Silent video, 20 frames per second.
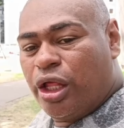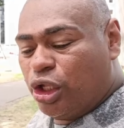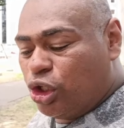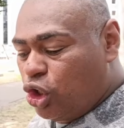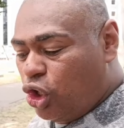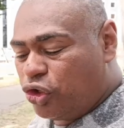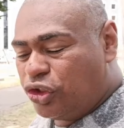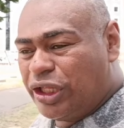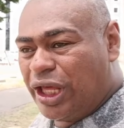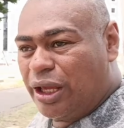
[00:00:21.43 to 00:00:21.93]

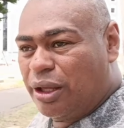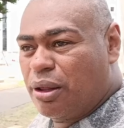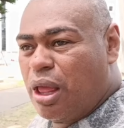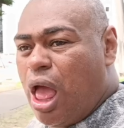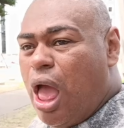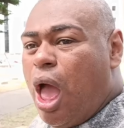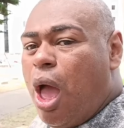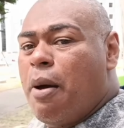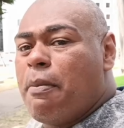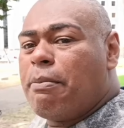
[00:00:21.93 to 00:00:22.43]
No sé,
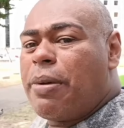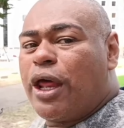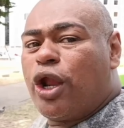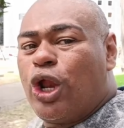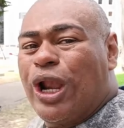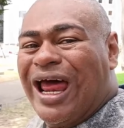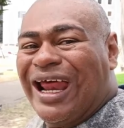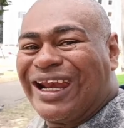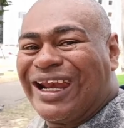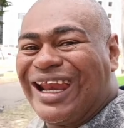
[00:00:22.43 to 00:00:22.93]

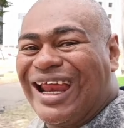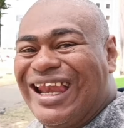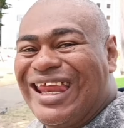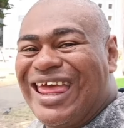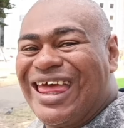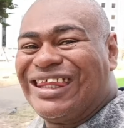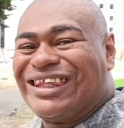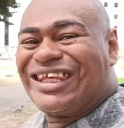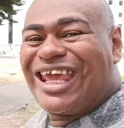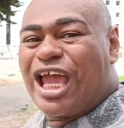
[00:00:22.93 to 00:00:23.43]
pero la
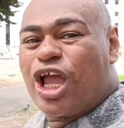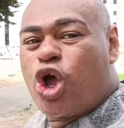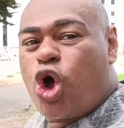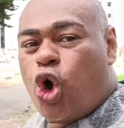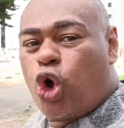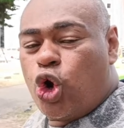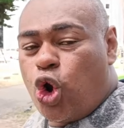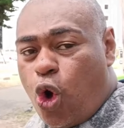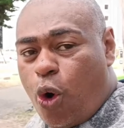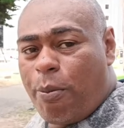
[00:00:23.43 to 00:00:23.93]
realidad es que en
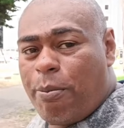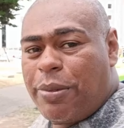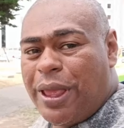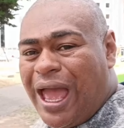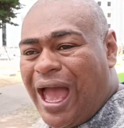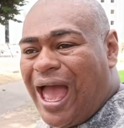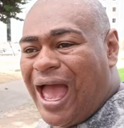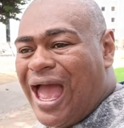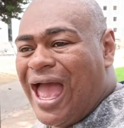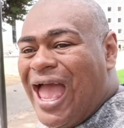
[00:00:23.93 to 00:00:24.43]

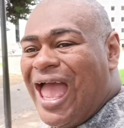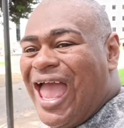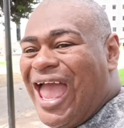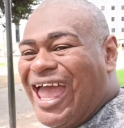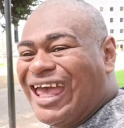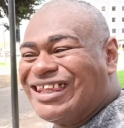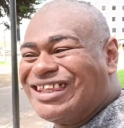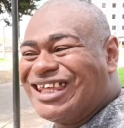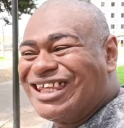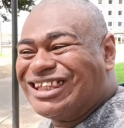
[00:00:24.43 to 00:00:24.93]
Colombia
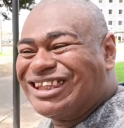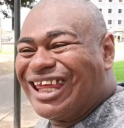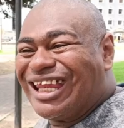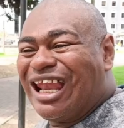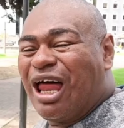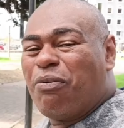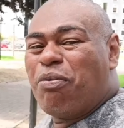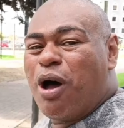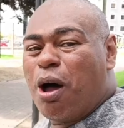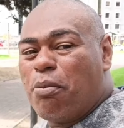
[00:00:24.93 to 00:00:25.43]
existen
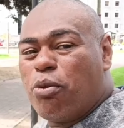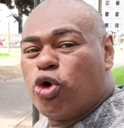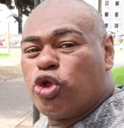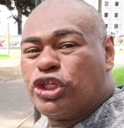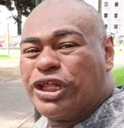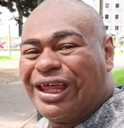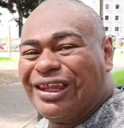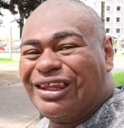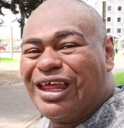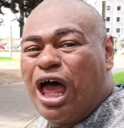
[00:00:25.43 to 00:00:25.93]
las
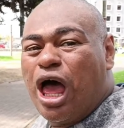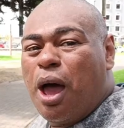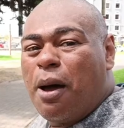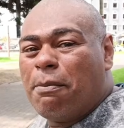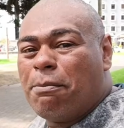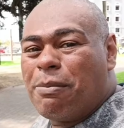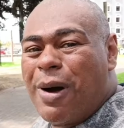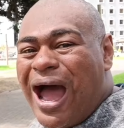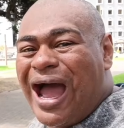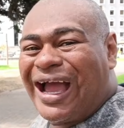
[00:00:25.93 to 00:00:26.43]
famosas
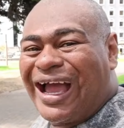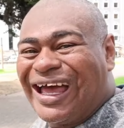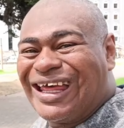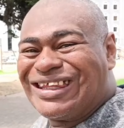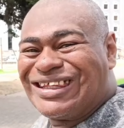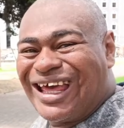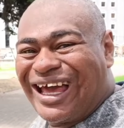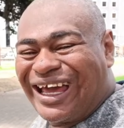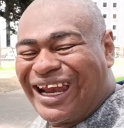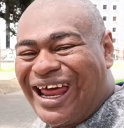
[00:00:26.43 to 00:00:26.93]

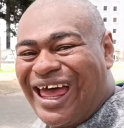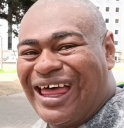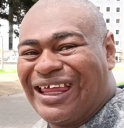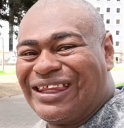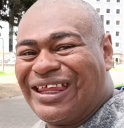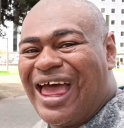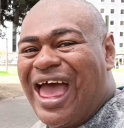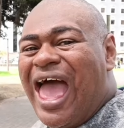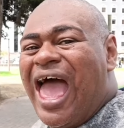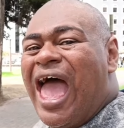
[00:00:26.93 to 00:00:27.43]
vacas
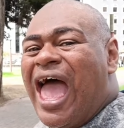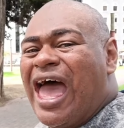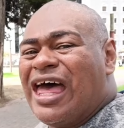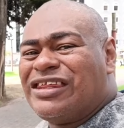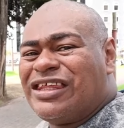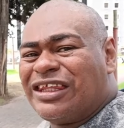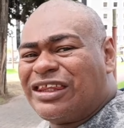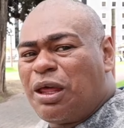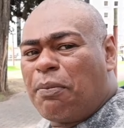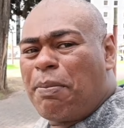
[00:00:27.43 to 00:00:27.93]
sagradas.
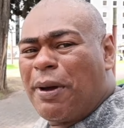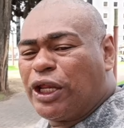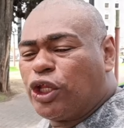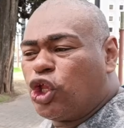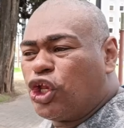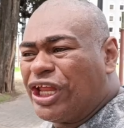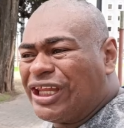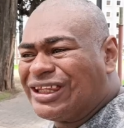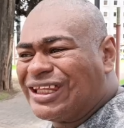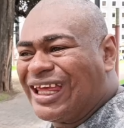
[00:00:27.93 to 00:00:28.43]
Existen
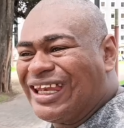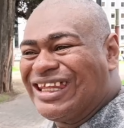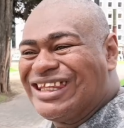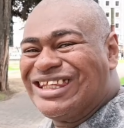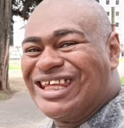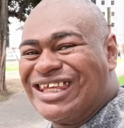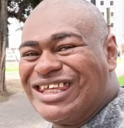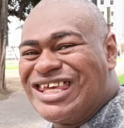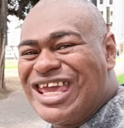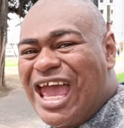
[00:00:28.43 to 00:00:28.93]
personas que ni
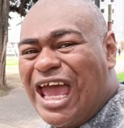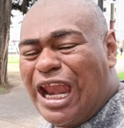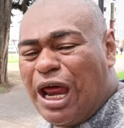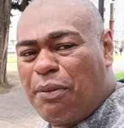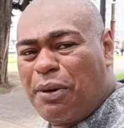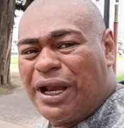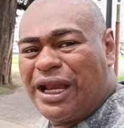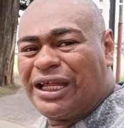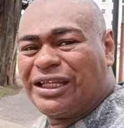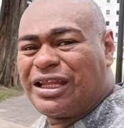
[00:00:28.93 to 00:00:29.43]
siquiera
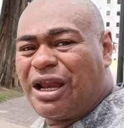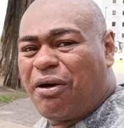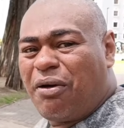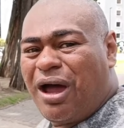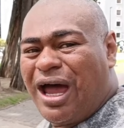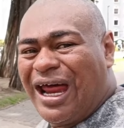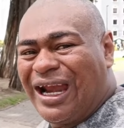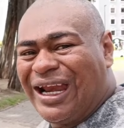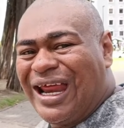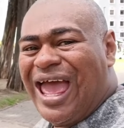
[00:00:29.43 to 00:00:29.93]
van a
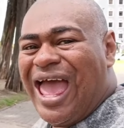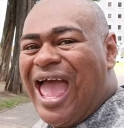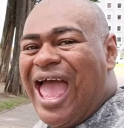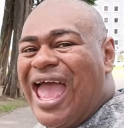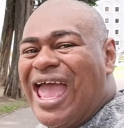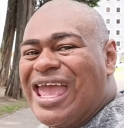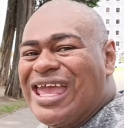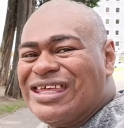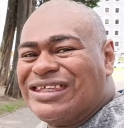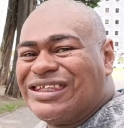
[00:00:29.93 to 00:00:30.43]
trabajar
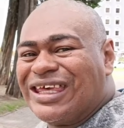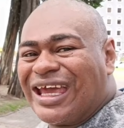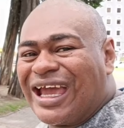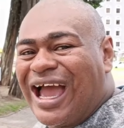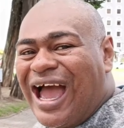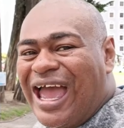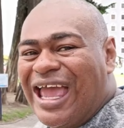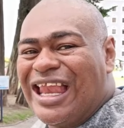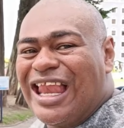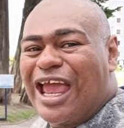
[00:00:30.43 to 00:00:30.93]
y, se,
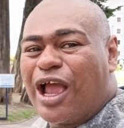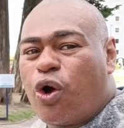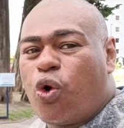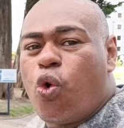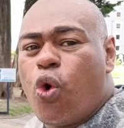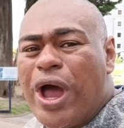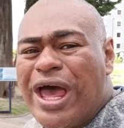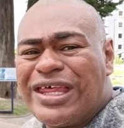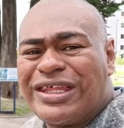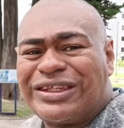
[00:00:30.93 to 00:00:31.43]
le
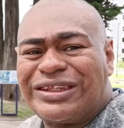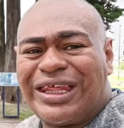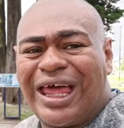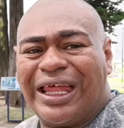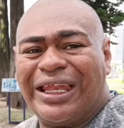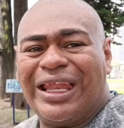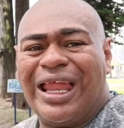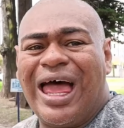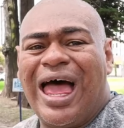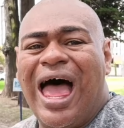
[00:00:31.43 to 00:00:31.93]

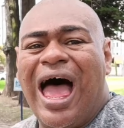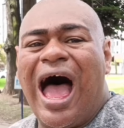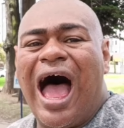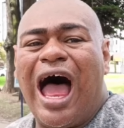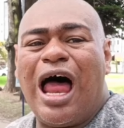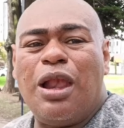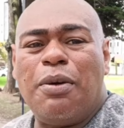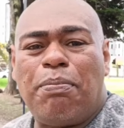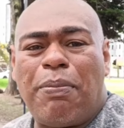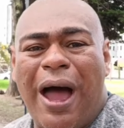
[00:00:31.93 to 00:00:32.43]
cuestan
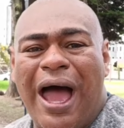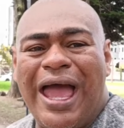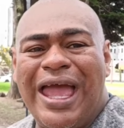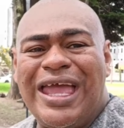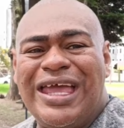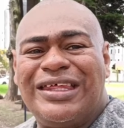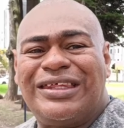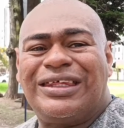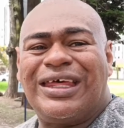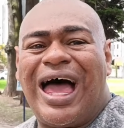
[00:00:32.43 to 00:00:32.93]
al
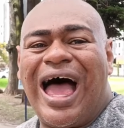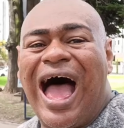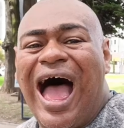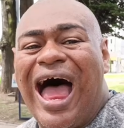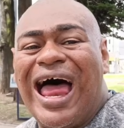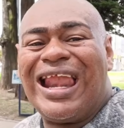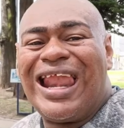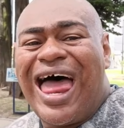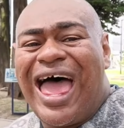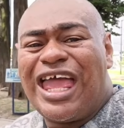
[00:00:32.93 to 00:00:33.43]
país
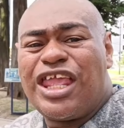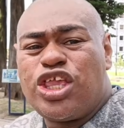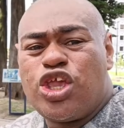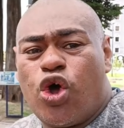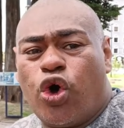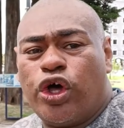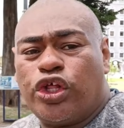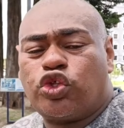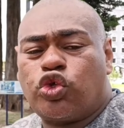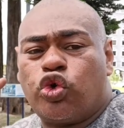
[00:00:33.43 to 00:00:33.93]
al
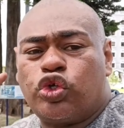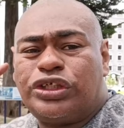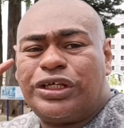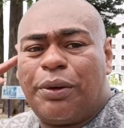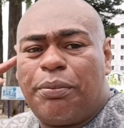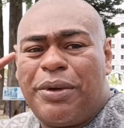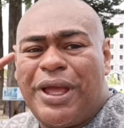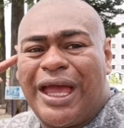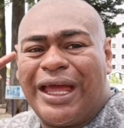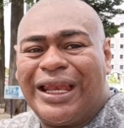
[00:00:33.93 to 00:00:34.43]
año,
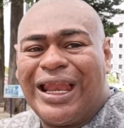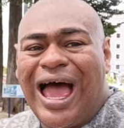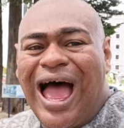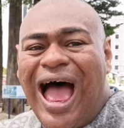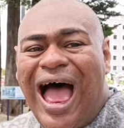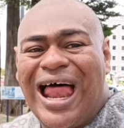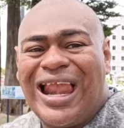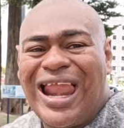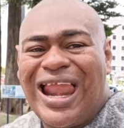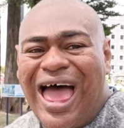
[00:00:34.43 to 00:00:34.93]
escuchen bien,
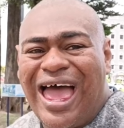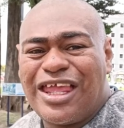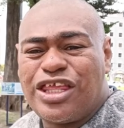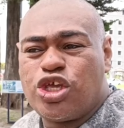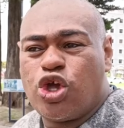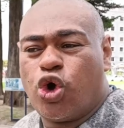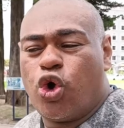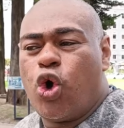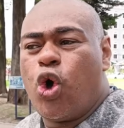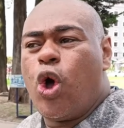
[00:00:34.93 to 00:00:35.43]
al
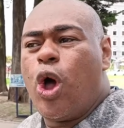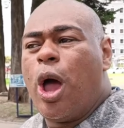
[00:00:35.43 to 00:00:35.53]
año,